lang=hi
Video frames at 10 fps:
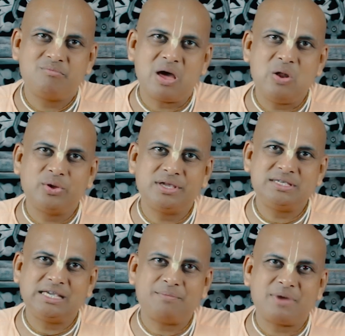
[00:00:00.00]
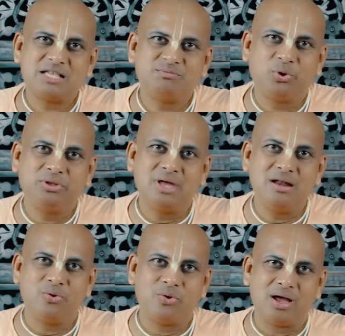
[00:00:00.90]
मान लो किसी के पास बहुत
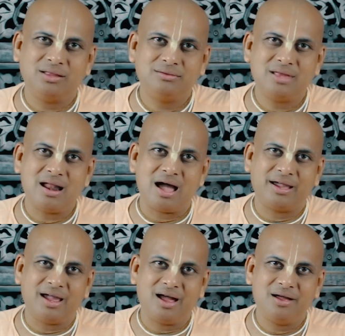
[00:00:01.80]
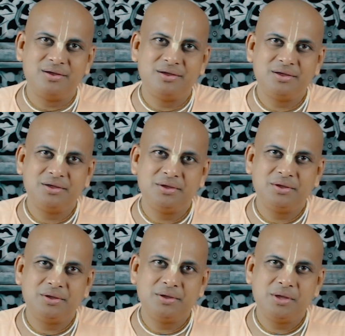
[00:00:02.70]
धन हुआ धन आ गया
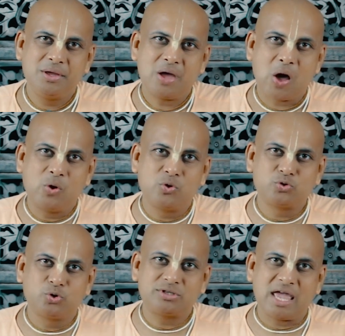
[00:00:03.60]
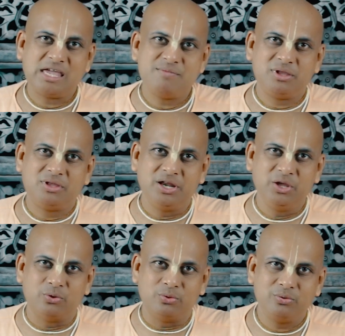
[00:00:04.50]
और वो सोचता है कि मैं
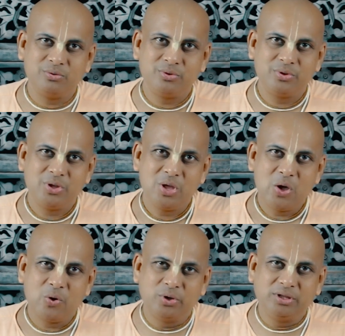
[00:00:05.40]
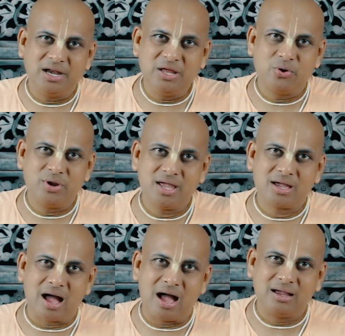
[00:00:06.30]
धनी हूं वो धनी होने
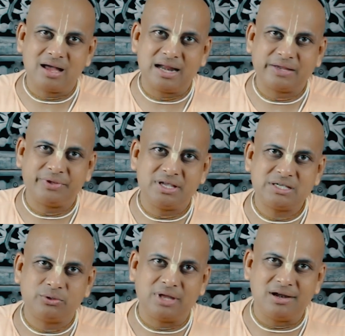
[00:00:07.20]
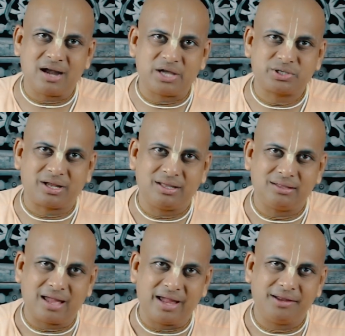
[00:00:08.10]
का अहंकार की वजह से वो धन नाश कर
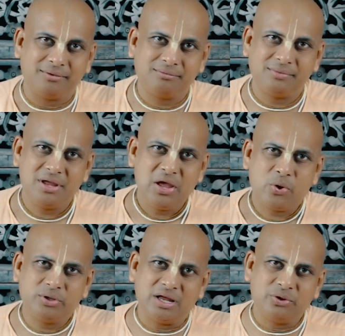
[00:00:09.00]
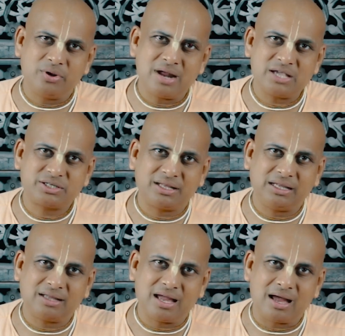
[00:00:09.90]
देता है वो धन को नाश कर
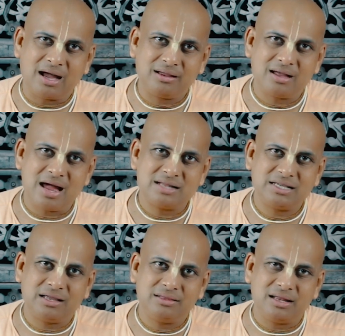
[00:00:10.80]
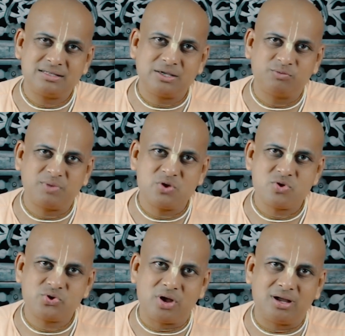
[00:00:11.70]
देता है अहंकार से धन से उत्पन्न
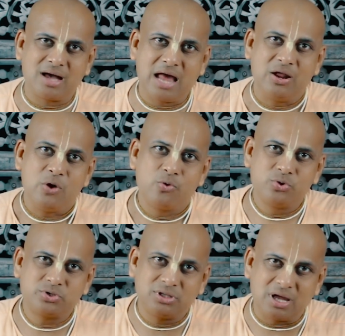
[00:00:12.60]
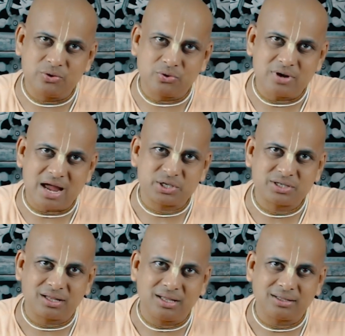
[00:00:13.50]
हुआ जो अहंकार उस धन को नाश
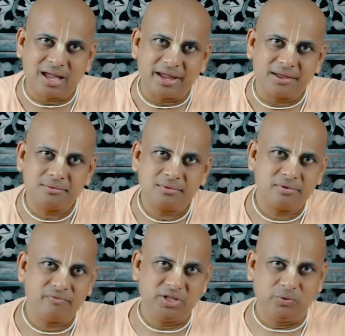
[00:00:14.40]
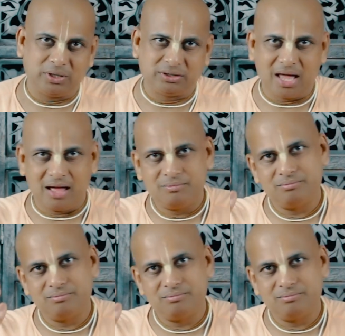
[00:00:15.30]
कर देता है विद्वत्ता